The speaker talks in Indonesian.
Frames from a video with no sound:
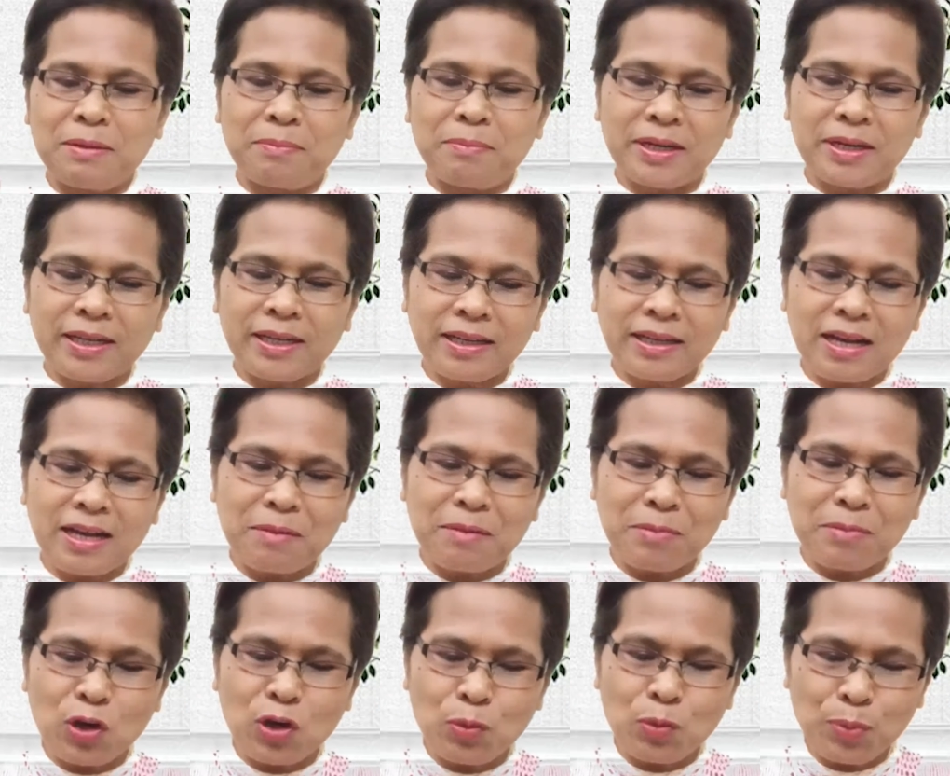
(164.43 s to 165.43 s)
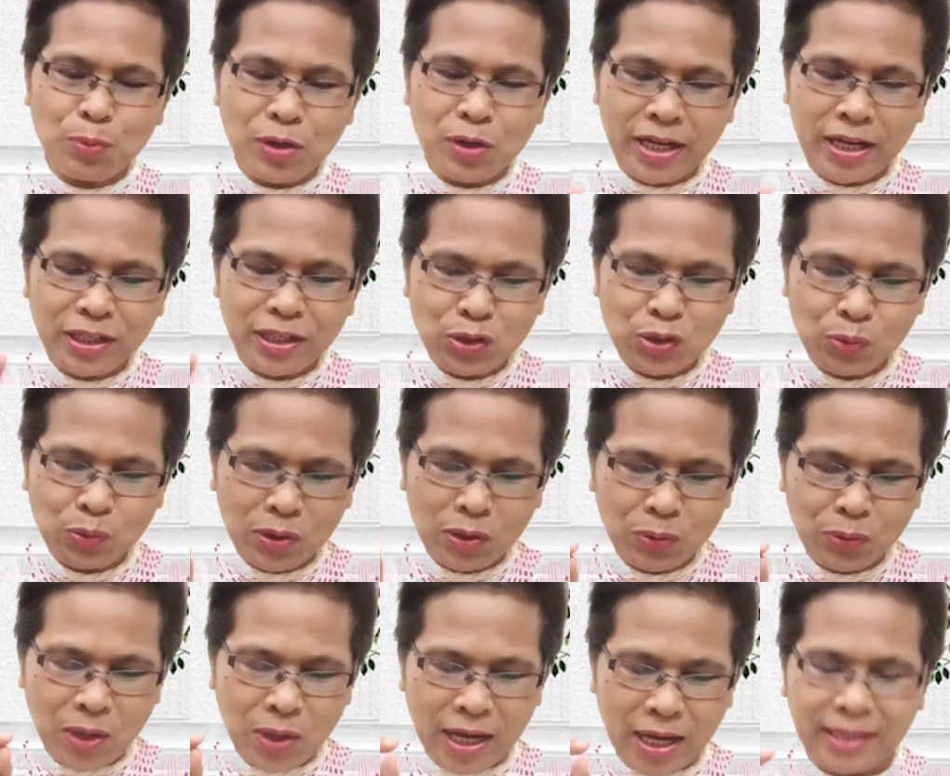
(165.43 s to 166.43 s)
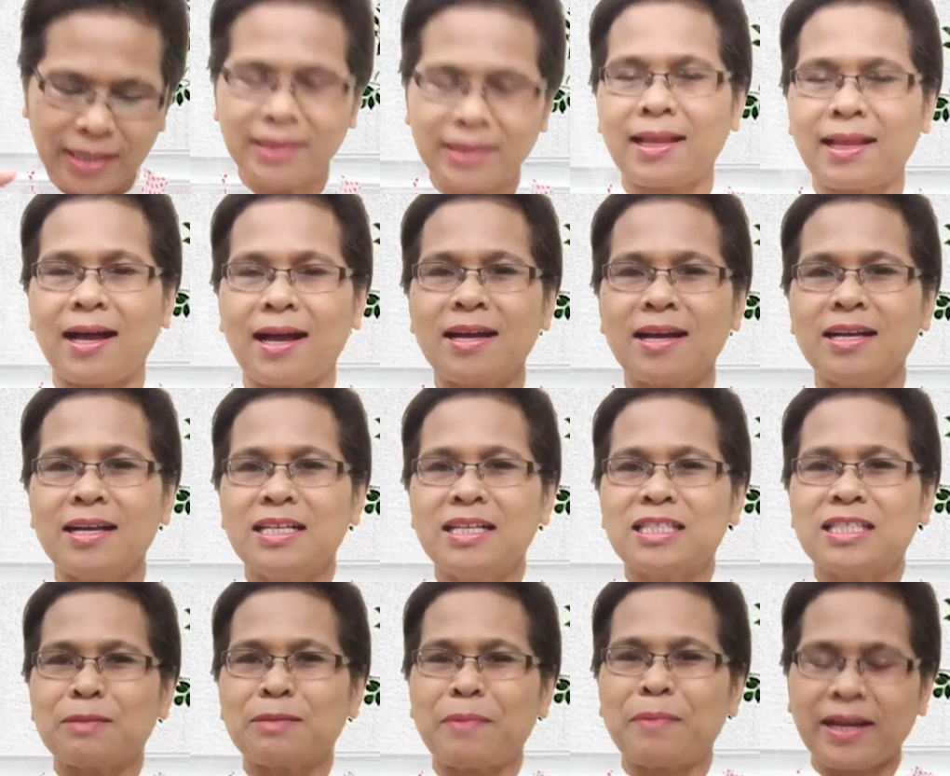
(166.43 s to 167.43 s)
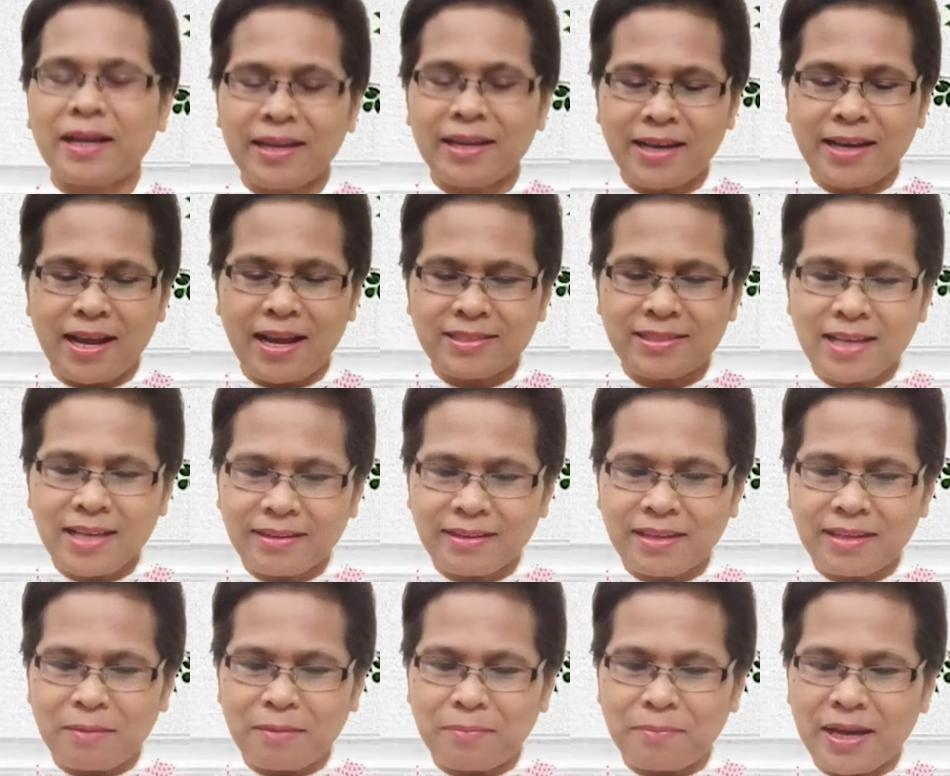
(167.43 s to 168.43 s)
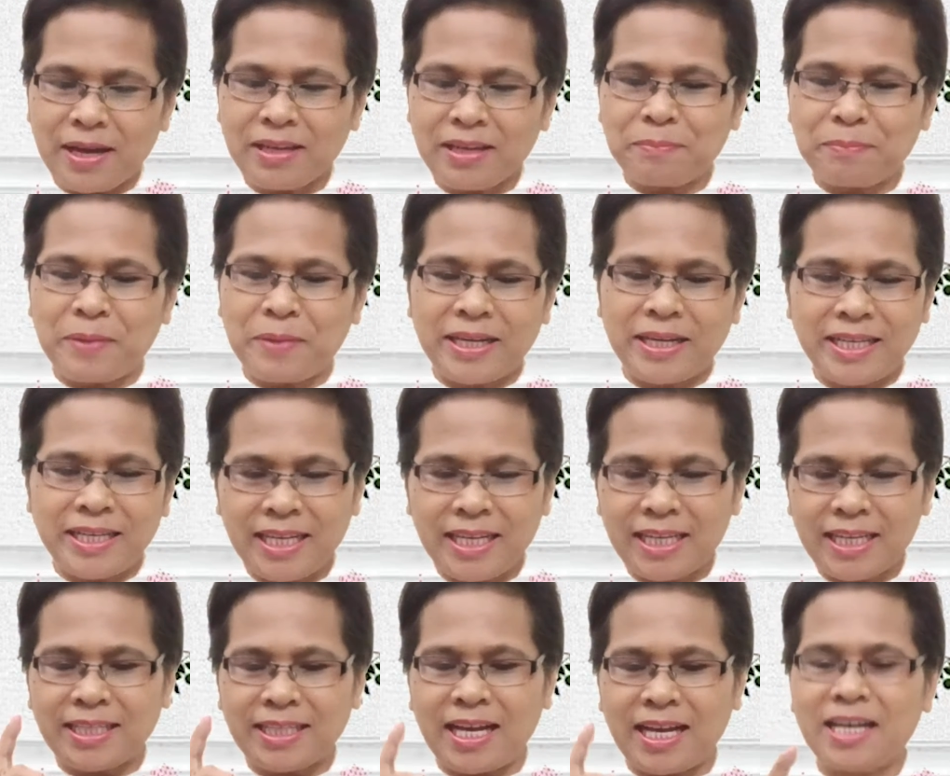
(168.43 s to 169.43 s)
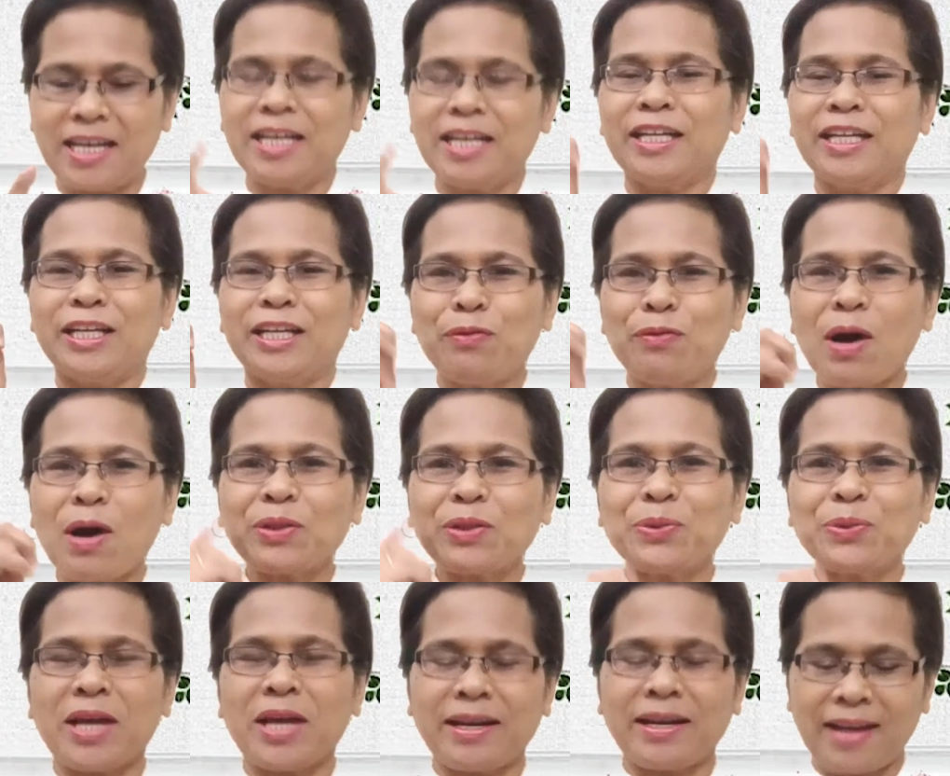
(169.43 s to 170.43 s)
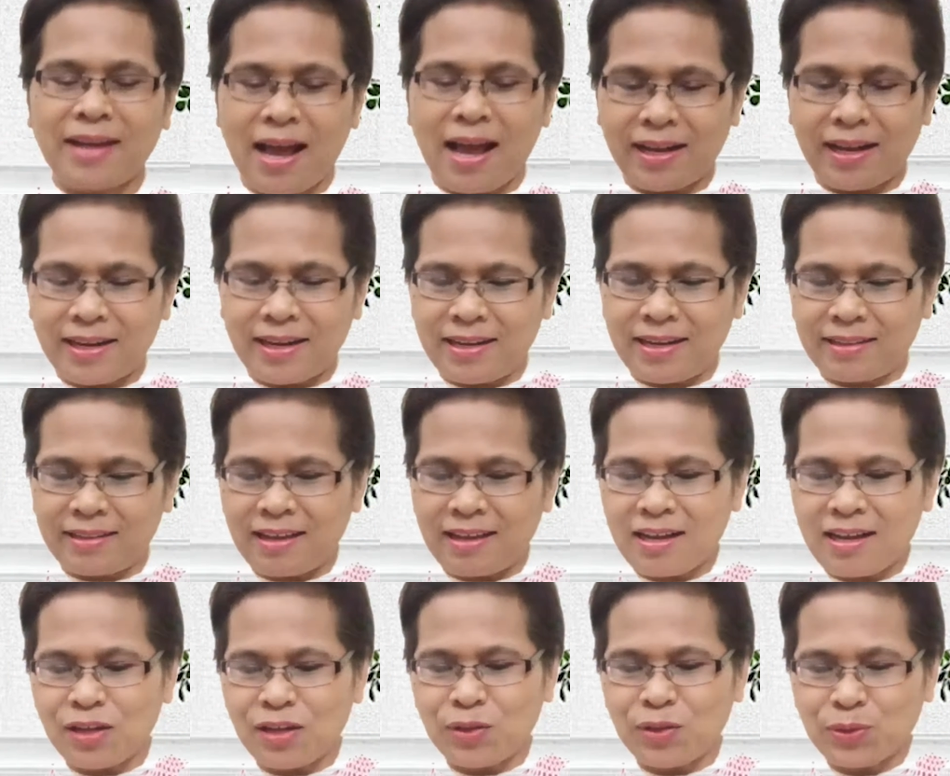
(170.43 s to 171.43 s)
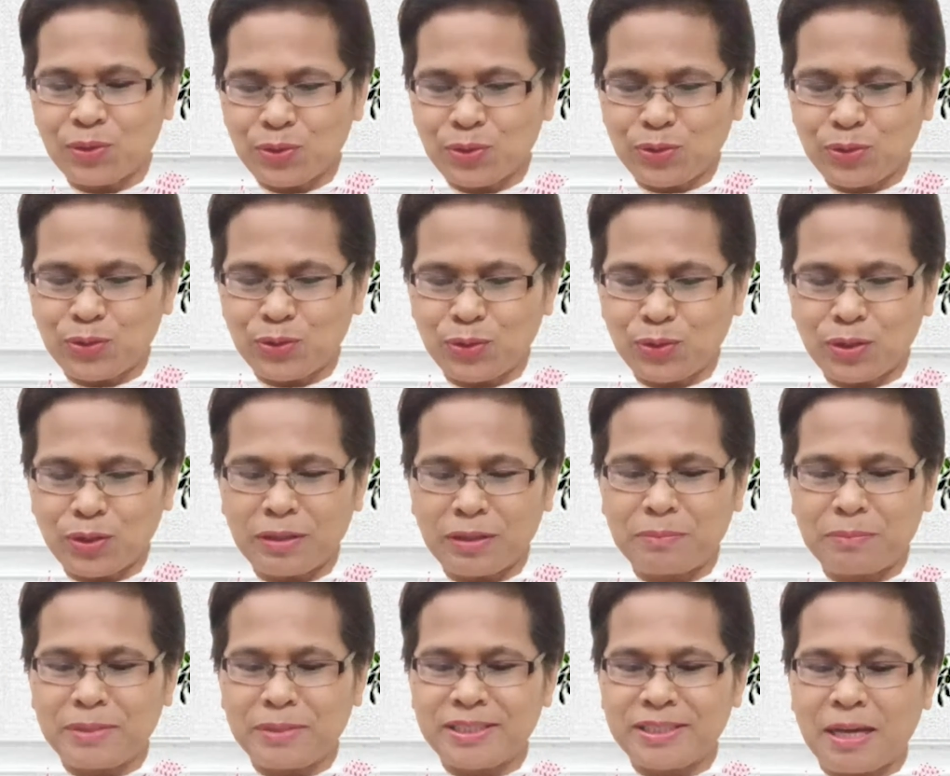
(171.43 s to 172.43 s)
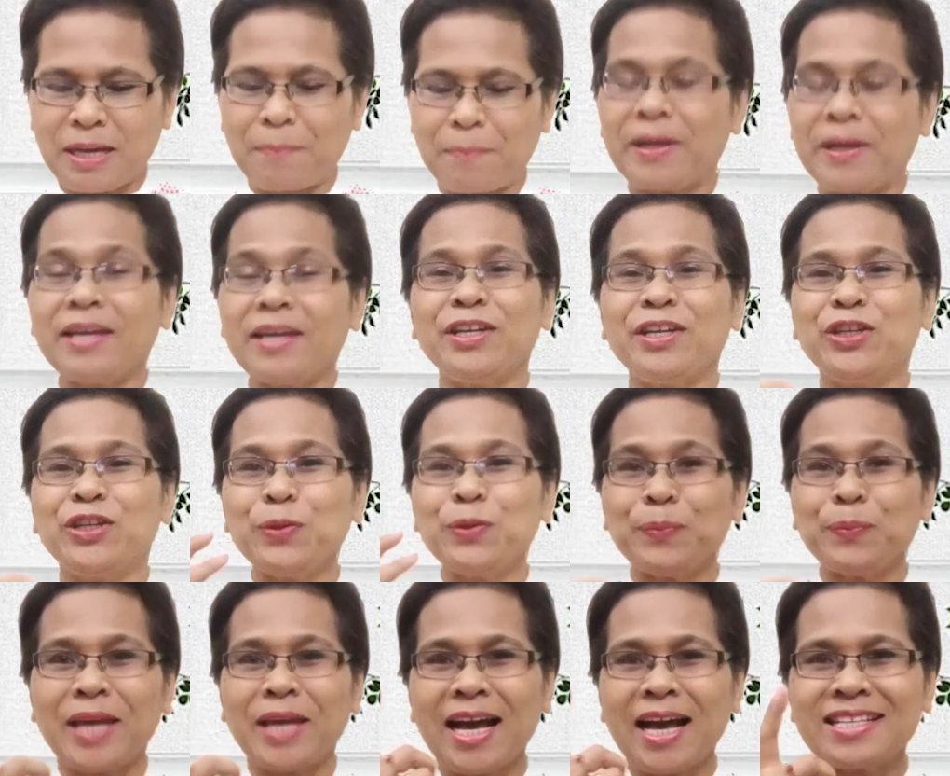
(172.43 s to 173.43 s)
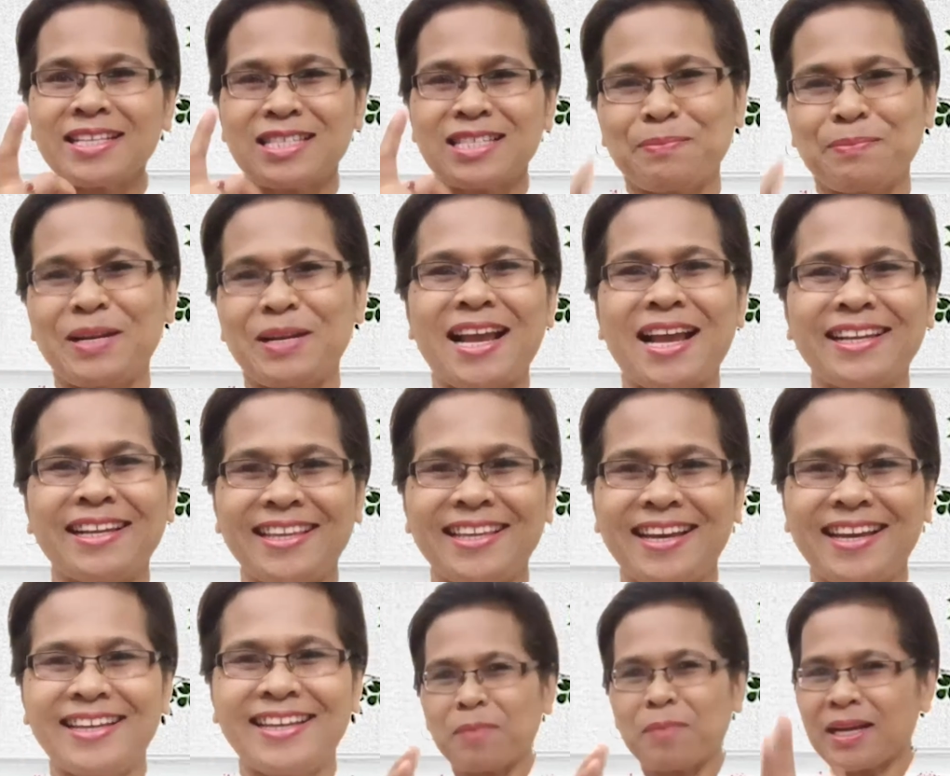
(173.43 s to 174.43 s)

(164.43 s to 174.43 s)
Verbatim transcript: mereka mengumpulkan suatu harta sebagai dasar yang baik bagi dirinya di waktu yang akan datang untuk mencapai hidup yang sebenarnya.